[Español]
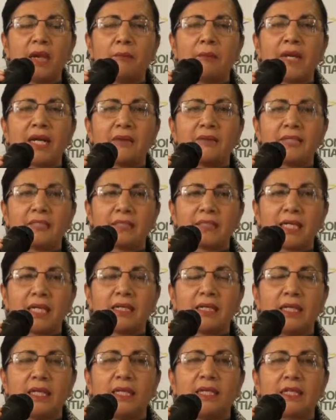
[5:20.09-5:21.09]
para
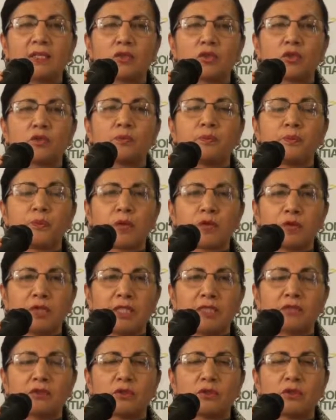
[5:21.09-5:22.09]
avanzar en estos
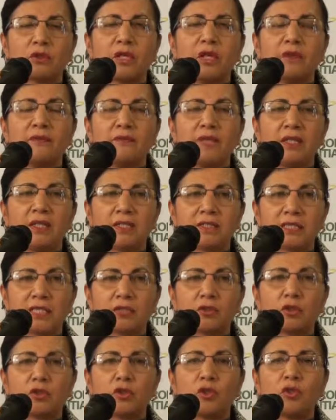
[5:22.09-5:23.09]
procesos de
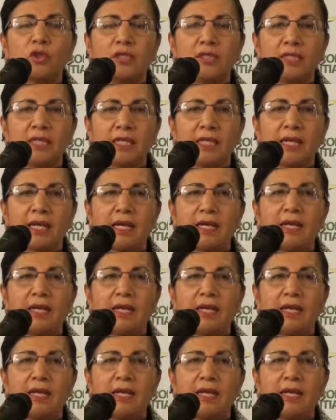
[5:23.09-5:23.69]
desarrollo integral.